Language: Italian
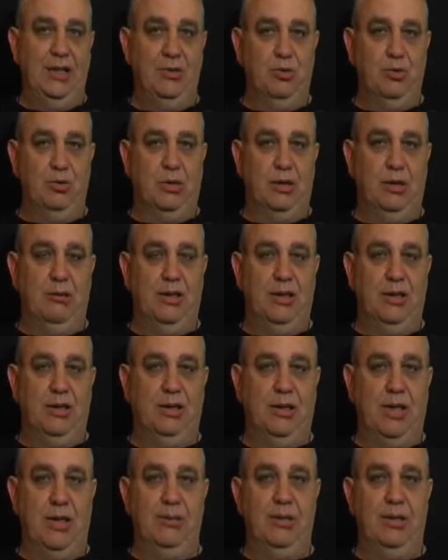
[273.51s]

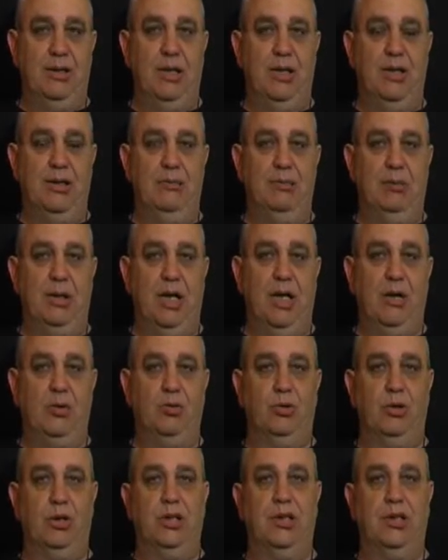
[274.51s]
giustamente tramite i playout.